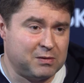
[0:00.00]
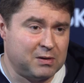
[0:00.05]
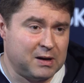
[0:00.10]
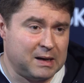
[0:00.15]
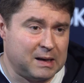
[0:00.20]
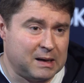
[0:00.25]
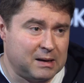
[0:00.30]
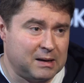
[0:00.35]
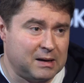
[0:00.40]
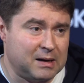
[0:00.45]
Вы
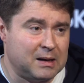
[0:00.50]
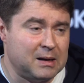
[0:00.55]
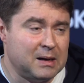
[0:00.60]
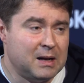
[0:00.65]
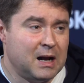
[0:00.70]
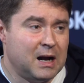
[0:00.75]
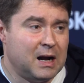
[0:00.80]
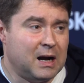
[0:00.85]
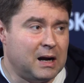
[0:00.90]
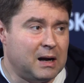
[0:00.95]
э, э,
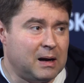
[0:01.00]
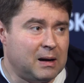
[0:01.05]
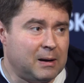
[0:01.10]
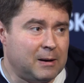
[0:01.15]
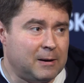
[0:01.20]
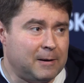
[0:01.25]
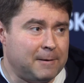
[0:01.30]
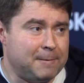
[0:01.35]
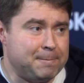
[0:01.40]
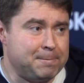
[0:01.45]

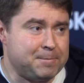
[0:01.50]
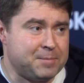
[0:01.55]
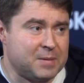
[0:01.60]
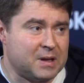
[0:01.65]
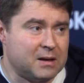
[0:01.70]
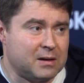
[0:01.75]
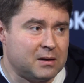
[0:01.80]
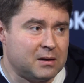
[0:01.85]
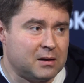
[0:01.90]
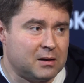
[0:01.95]

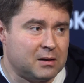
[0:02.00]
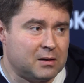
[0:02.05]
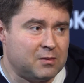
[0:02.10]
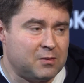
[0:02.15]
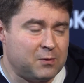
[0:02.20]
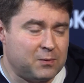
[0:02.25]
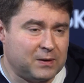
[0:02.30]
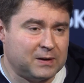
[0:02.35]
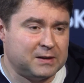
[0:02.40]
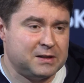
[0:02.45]
э,
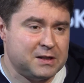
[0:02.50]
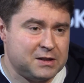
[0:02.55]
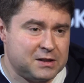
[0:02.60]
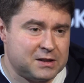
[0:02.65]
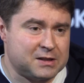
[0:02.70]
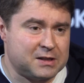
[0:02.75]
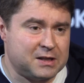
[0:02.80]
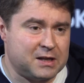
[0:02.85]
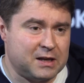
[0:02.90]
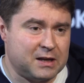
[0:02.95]

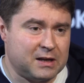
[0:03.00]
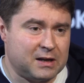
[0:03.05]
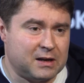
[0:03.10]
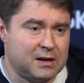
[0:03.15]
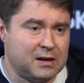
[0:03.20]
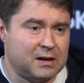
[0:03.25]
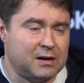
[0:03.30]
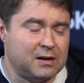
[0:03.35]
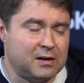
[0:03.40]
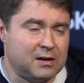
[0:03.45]
фактически
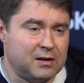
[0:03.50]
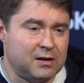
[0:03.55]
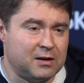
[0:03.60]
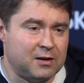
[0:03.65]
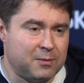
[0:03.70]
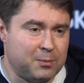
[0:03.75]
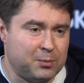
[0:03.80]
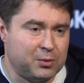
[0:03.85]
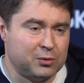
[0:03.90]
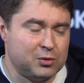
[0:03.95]

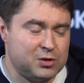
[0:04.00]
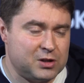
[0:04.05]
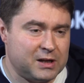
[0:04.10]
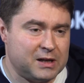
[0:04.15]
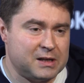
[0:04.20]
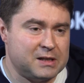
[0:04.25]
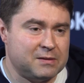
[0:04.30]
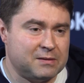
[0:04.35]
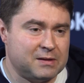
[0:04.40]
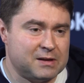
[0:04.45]
э,
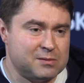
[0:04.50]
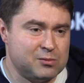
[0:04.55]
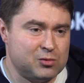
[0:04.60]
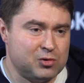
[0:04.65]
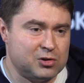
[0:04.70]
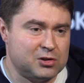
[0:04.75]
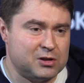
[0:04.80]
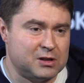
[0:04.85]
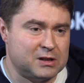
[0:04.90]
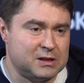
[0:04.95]
получаете
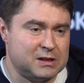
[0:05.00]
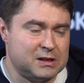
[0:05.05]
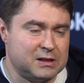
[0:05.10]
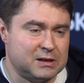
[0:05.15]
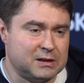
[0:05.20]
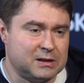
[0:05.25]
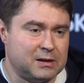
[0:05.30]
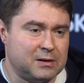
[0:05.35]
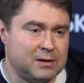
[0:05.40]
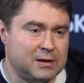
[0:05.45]
возможность
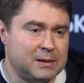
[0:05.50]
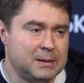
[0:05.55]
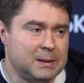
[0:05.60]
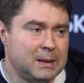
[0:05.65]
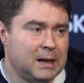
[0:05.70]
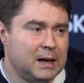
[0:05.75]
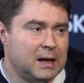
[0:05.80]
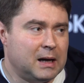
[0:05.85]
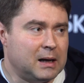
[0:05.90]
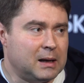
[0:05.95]
э,
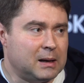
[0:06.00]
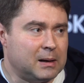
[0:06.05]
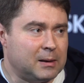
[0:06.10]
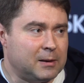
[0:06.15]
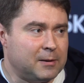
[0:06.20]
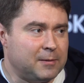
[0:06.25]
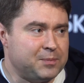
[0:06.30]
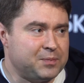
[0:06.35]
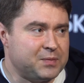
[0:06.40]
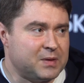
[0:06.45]

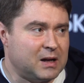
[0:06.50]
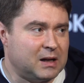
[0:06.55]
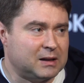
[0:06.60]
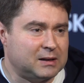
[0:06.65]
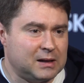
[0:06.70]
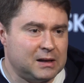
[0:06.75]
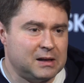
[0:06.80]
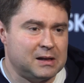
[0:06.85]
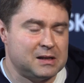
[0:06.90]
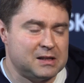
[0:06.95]
э,
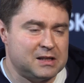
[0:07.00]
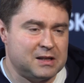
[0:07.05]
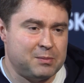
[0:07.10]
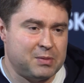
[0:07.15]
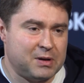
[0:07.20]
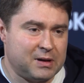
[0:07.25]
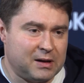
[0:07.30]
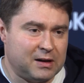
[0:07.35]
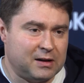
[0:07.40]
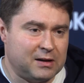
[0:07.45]
открыть для
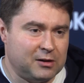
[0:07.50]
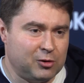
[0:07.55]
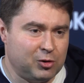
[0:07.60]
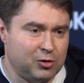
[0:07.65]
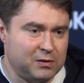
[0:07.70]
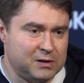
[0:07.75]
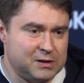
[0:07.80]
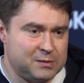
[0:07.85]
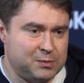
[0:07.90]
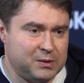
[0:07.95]
себя
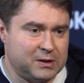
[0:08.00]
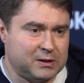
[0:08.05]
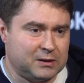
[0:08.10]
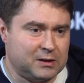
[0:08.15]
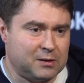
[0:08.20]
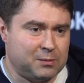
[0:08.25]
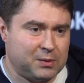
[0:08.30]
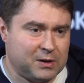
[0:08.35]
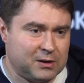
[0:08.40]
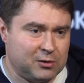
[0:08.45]
новый
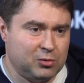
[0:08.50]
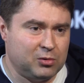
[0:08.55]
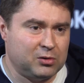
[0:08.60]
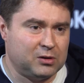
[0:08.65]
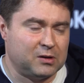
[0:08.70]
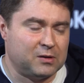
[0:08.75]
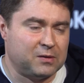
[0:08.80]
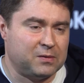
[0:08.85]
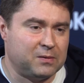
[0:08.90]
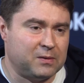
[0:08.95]
спектр
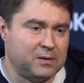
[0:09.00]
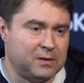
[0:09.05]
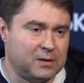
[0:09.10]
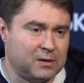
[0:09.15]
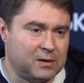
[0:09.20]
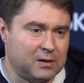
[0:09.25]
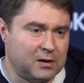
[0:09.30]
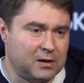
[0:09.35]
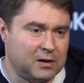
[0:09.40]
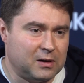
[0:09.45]
продуктов
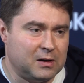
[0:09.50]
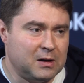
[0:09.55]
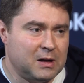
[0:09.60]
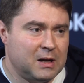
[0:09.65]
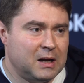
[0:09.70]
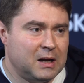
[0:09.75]
э,